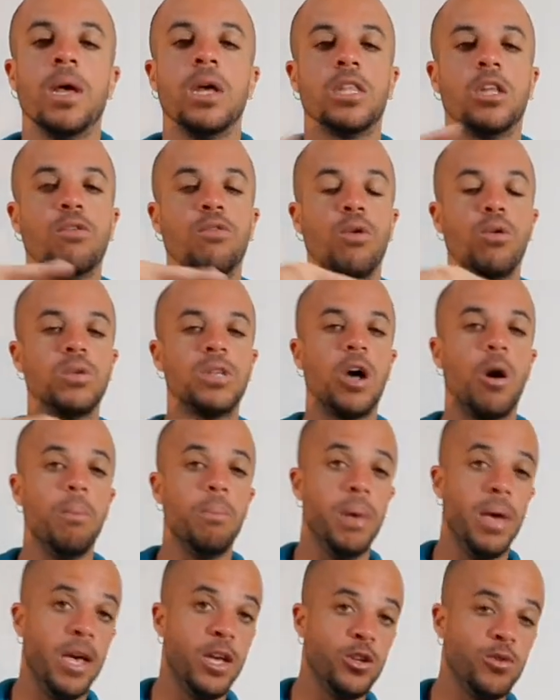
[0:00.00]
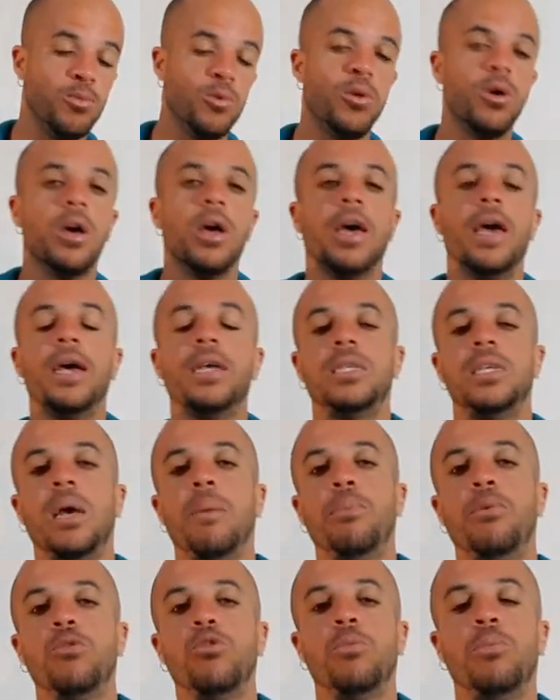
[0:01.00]
Então vou usar o mesmo
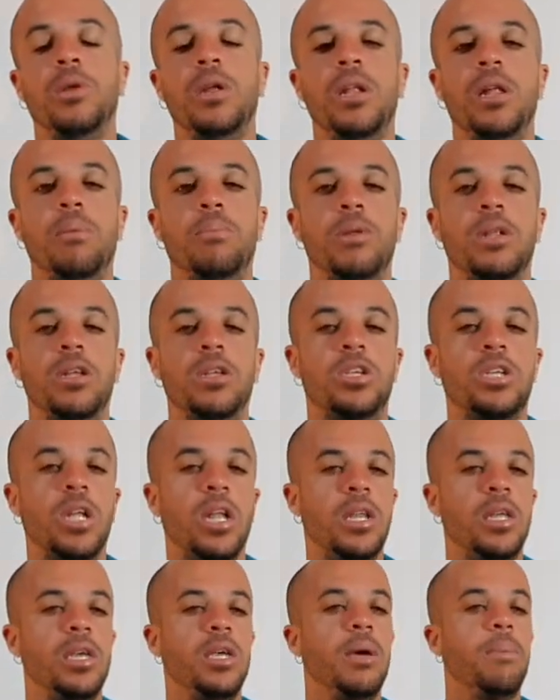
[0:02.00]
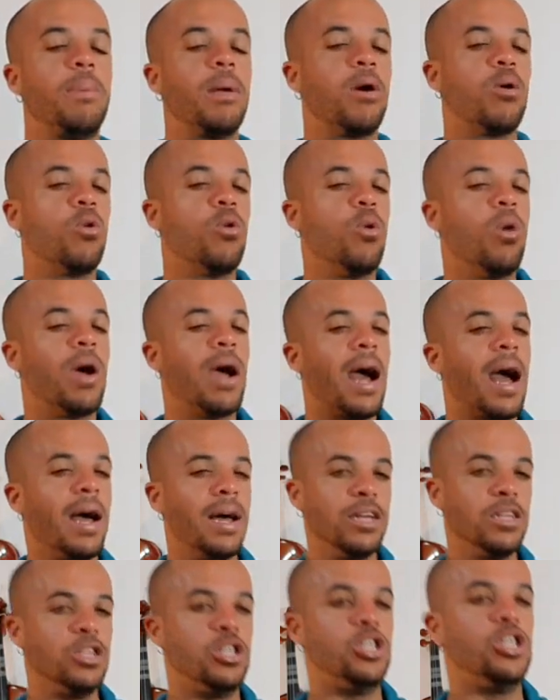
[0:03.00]
exemplo do Brilha Brilha Estrelinha para
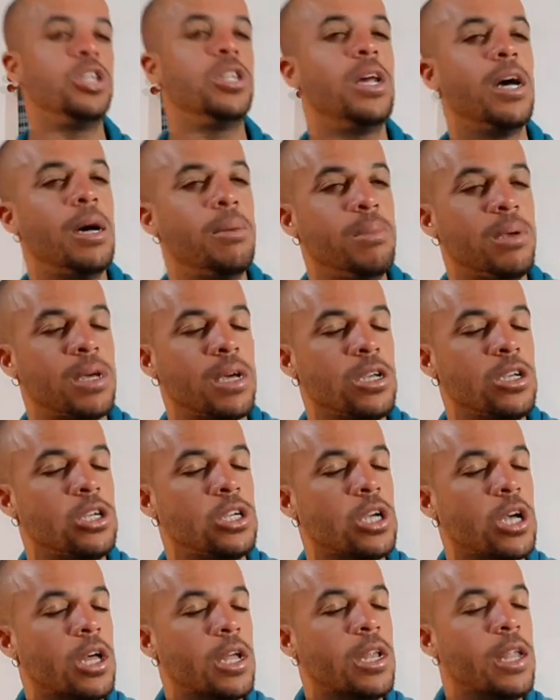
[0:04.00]
colocar dinâmicas,